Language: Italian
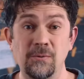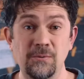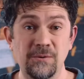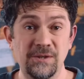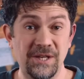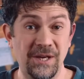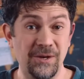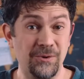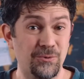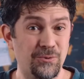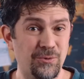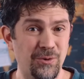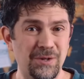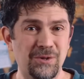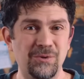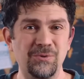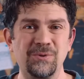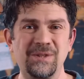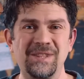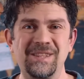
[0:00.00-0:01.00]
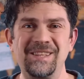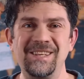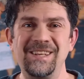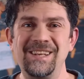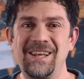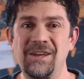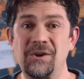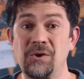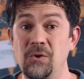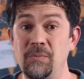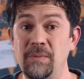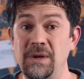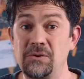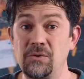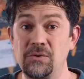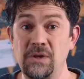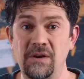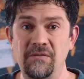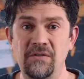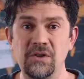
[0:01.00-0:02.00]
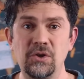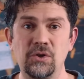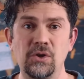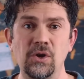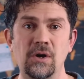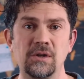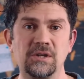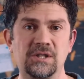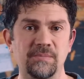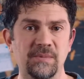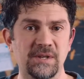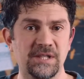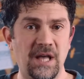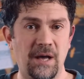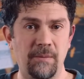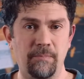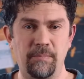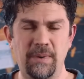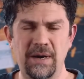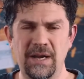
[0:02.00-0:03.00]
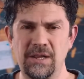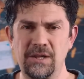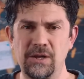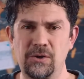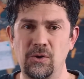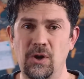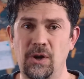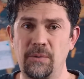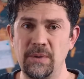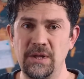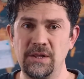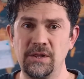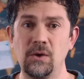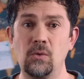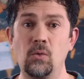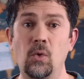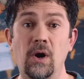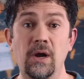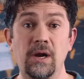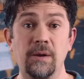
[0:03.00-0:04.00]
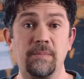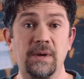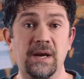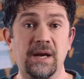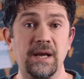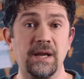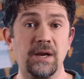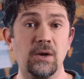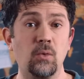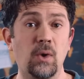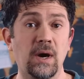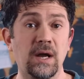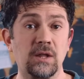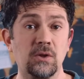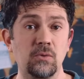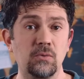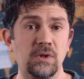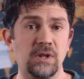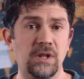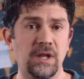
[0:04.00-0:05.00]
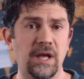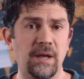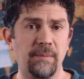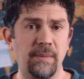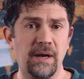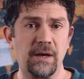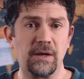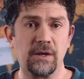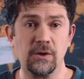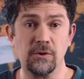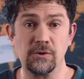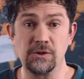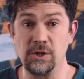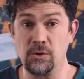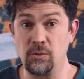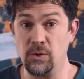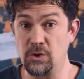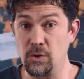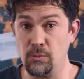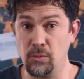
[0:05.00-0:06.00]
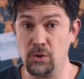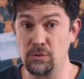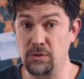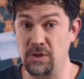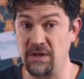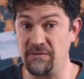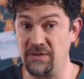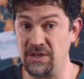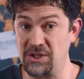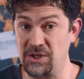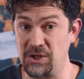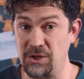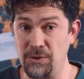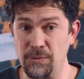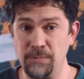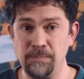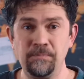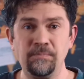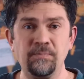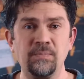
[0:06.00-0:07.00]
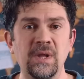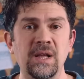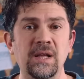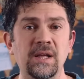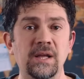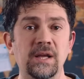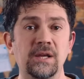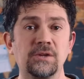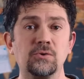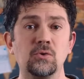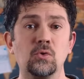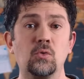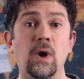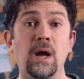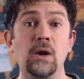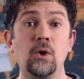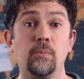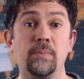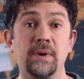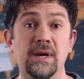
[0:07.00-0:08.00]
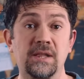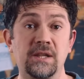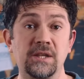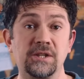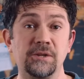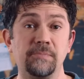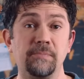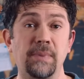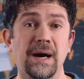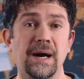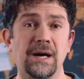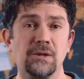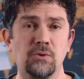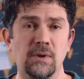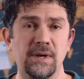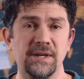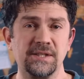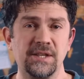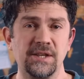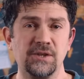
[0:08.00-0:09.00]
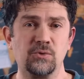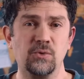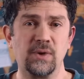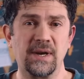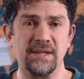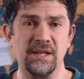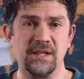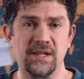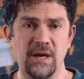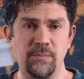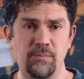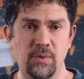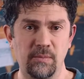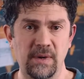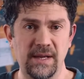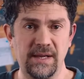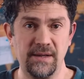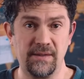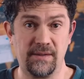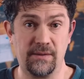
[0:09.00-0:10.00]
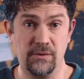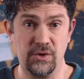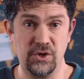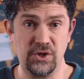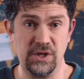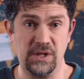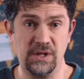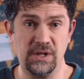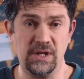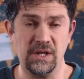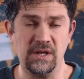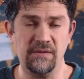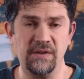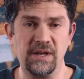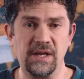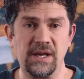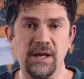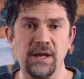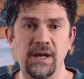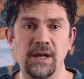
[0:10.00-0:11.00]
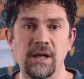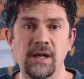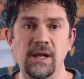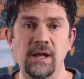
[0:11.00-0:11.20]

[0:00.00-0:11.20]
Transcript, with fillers: Un saluto a tutti, l'argomento del video di oggi mi sta particolarmente a cuore perché riguarda un tema che ho seguito molto da vicino e sul quale ho partecipato alla stesura di tre pubblicazioni scientifiche.